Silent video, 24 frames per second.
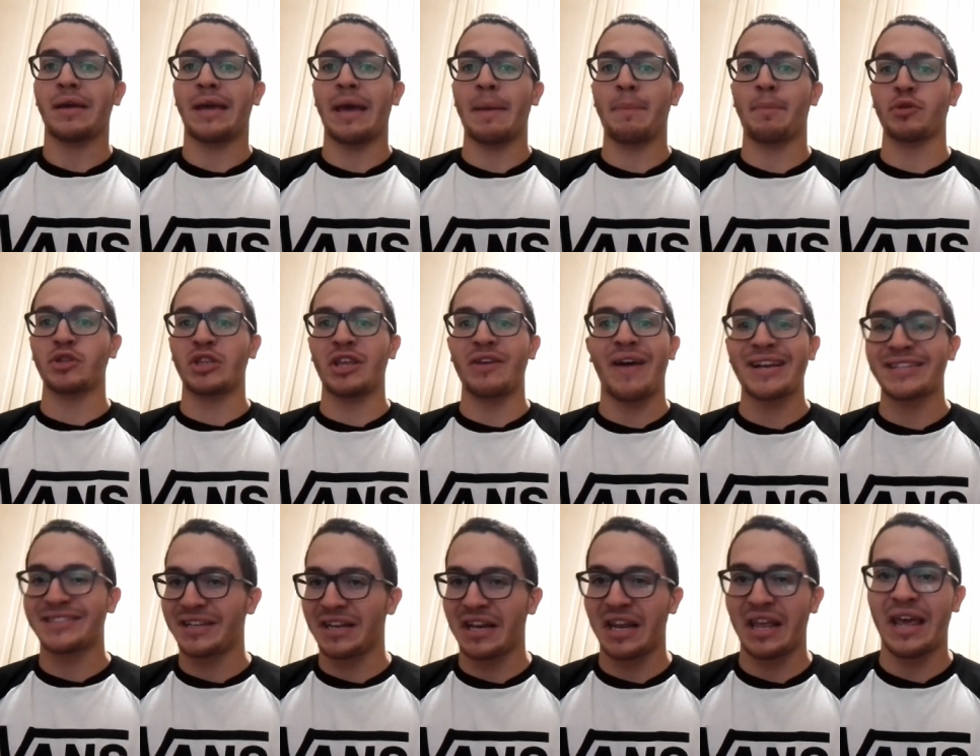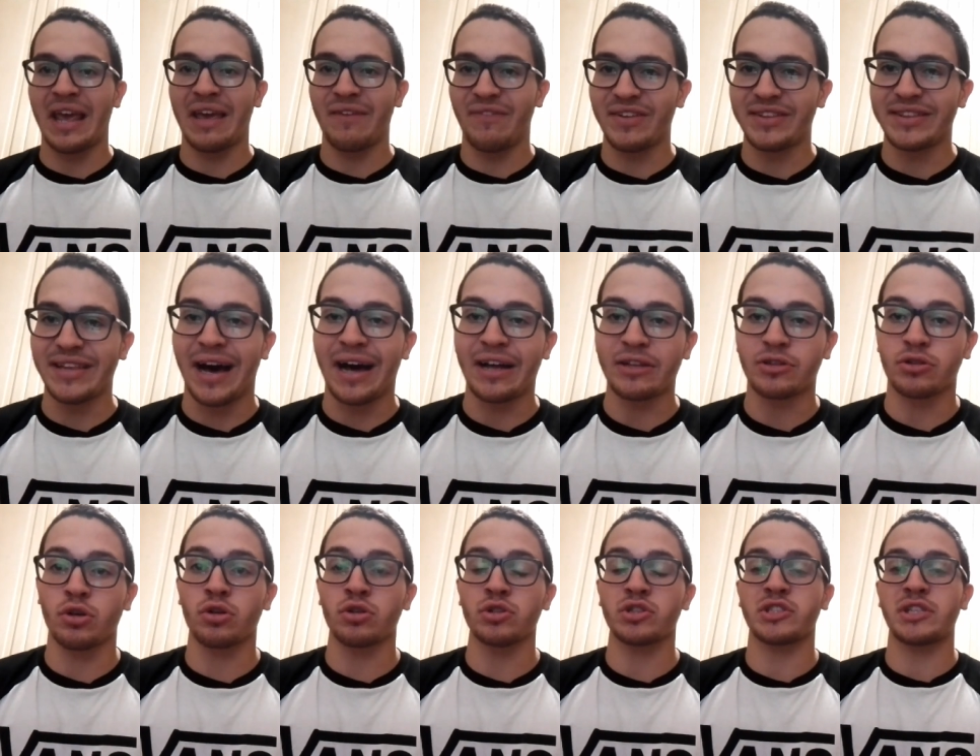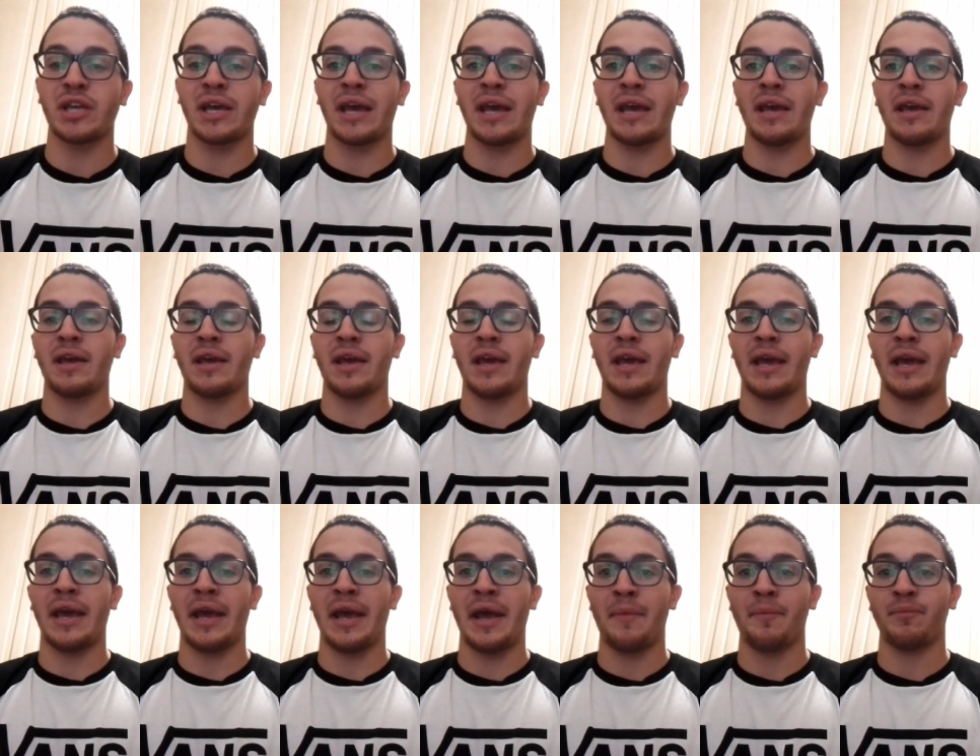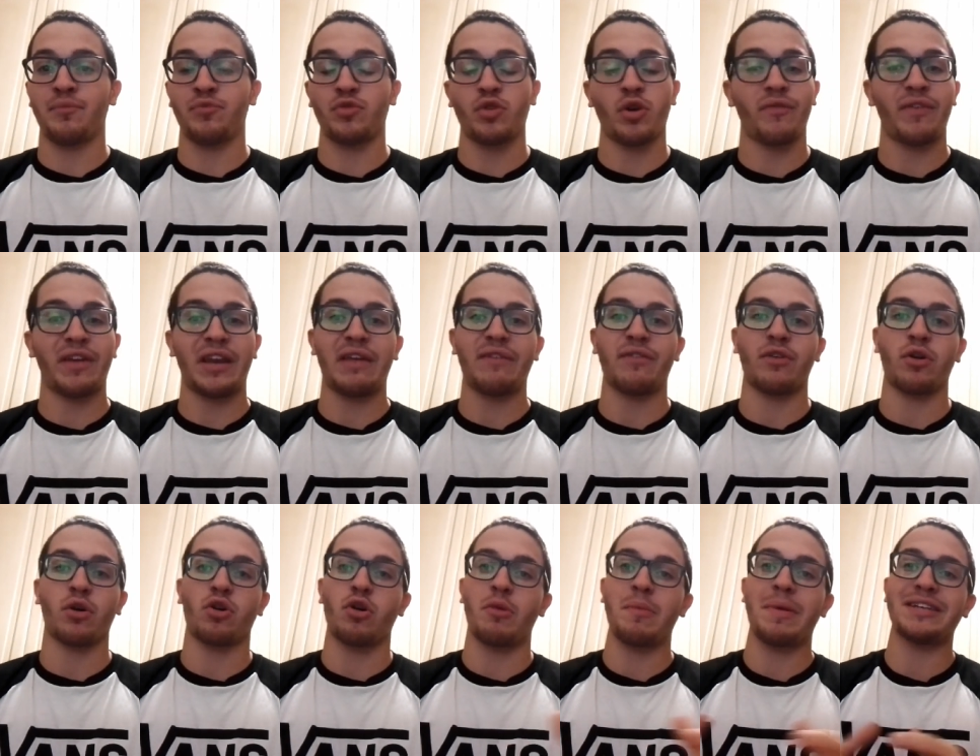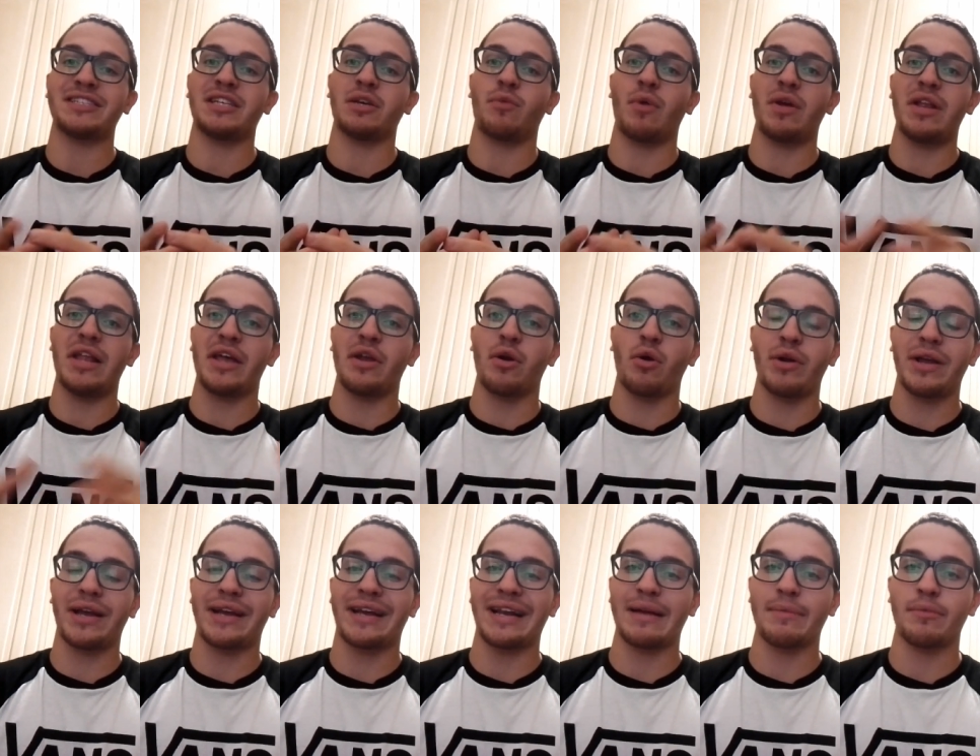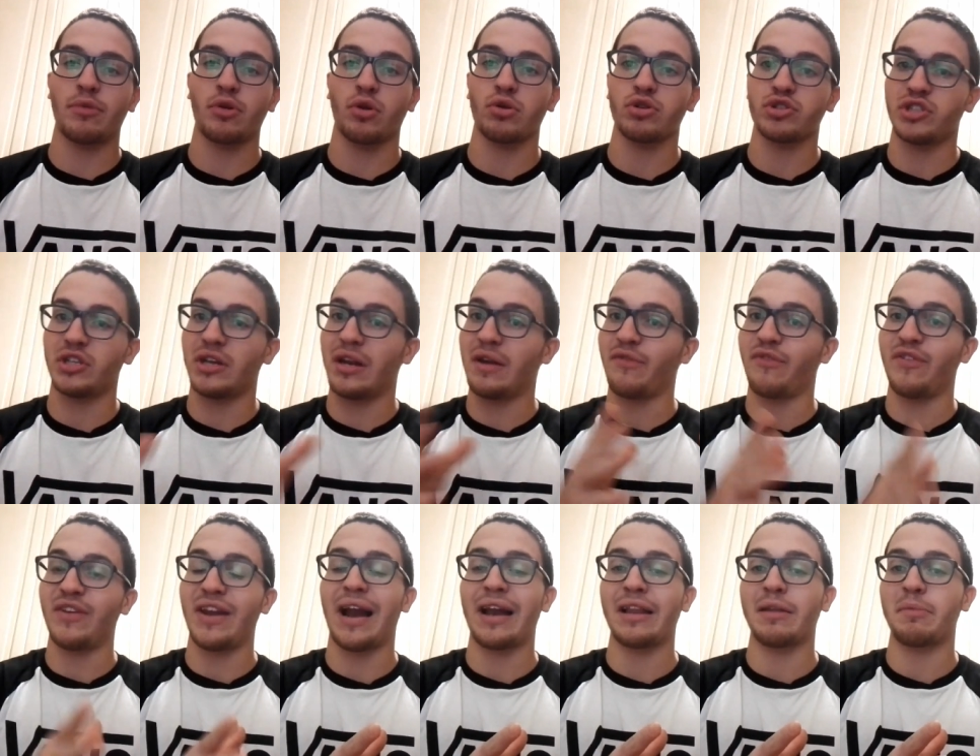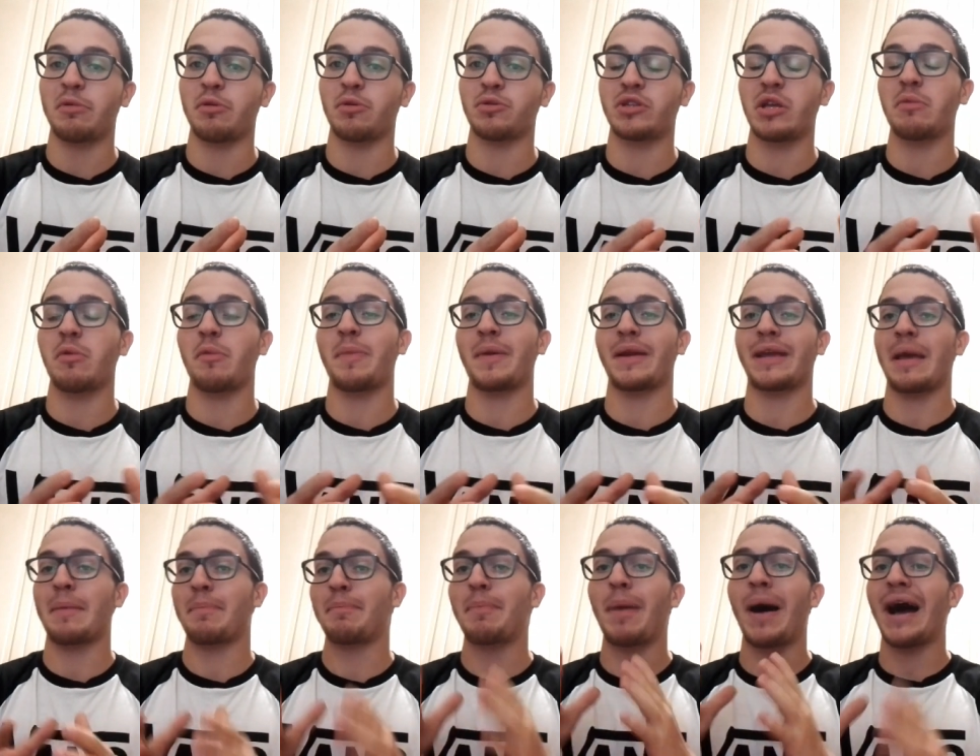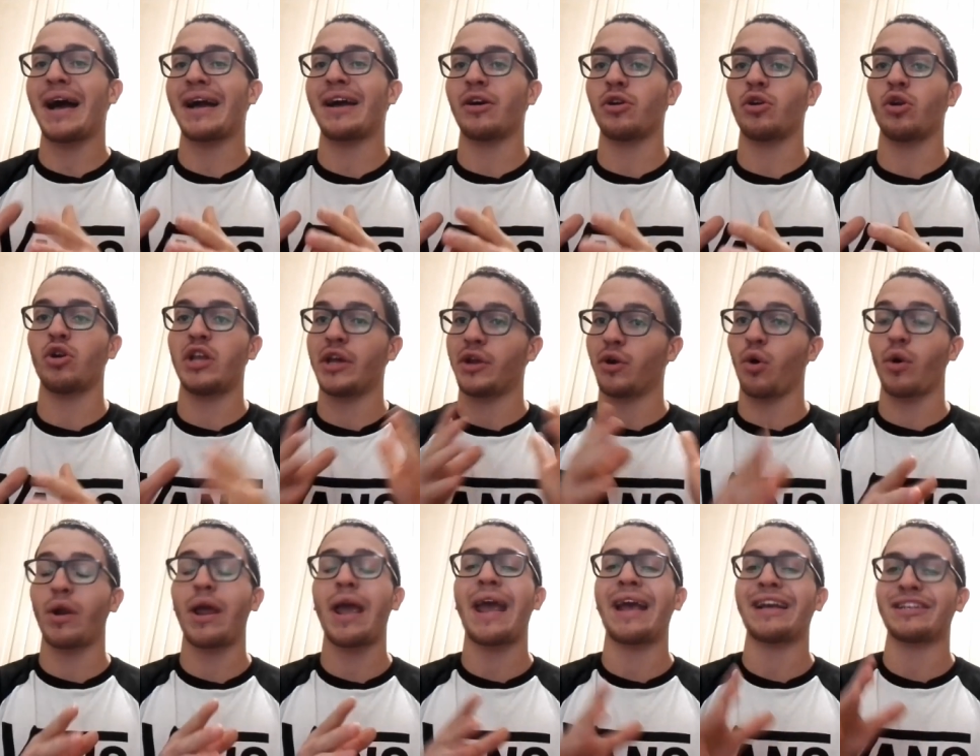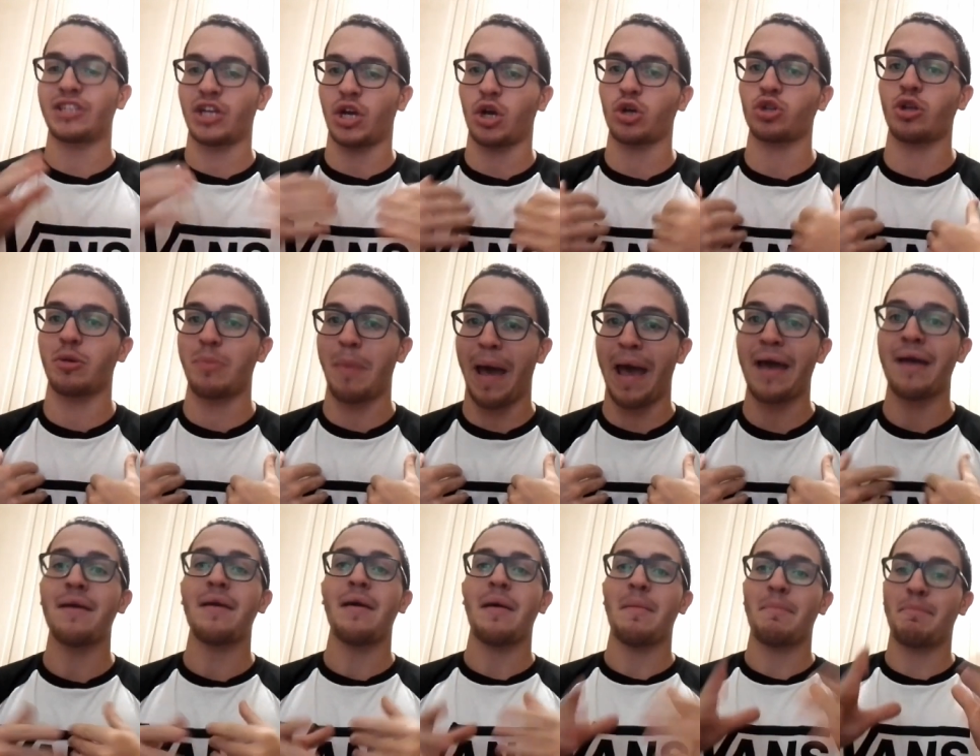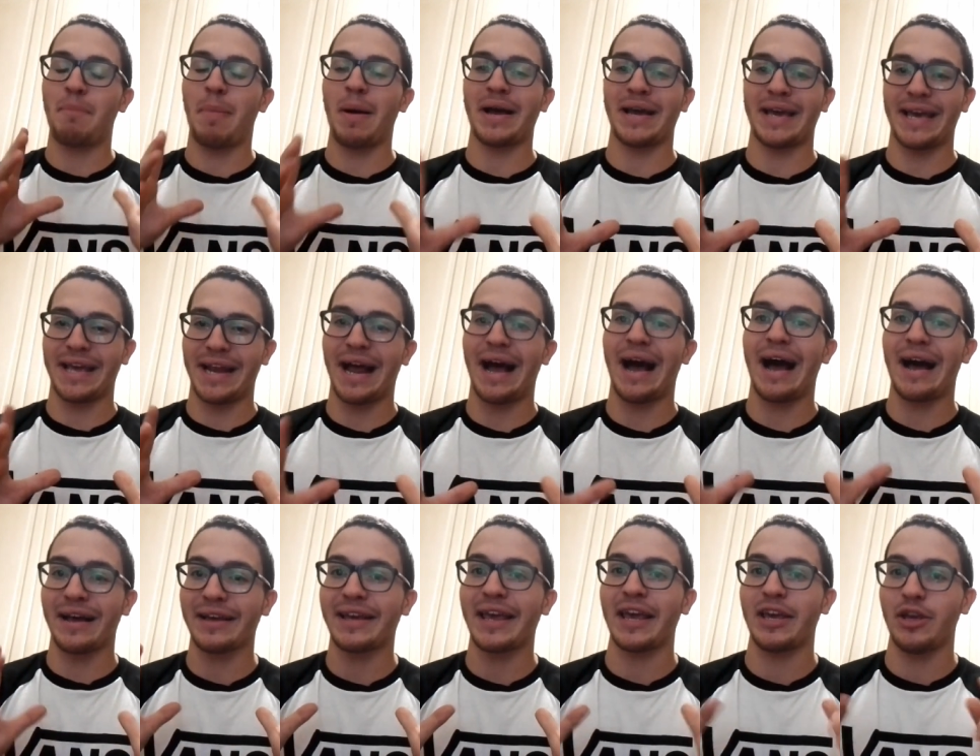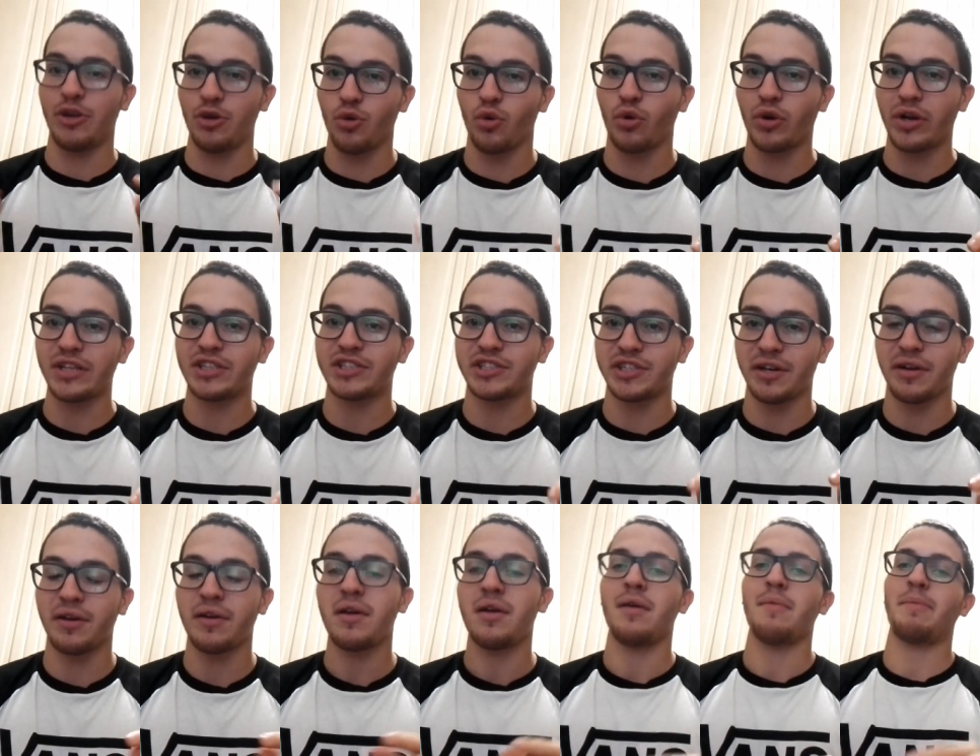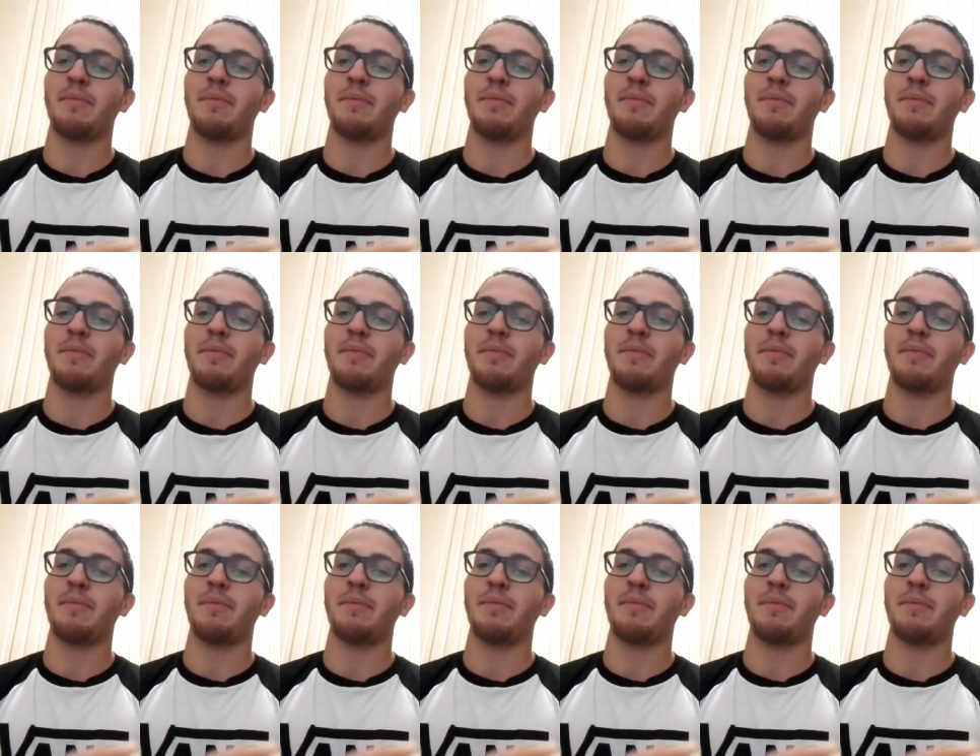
che poteva essere evitato se eh, non venivano commessi quegli errori clamorosi nel finale del primo tempo, perché pagano gli errori e secondo me pagherà anche Juric,